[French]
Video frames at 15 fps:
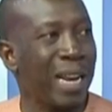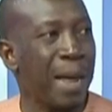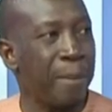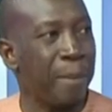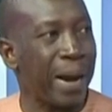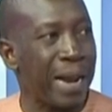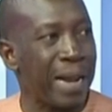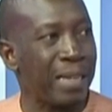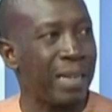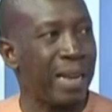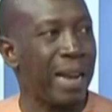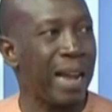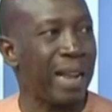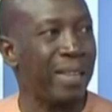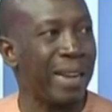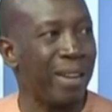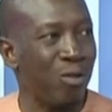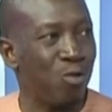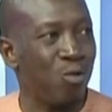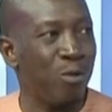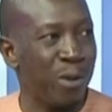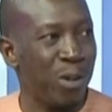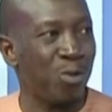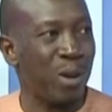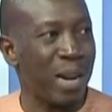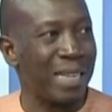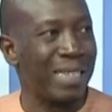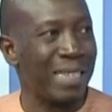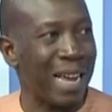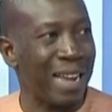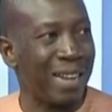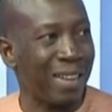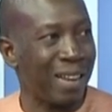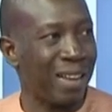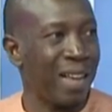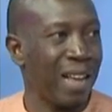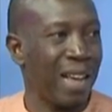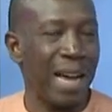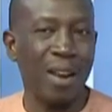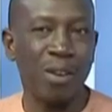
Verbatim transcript: que la braise est en train de couver sous la cendre.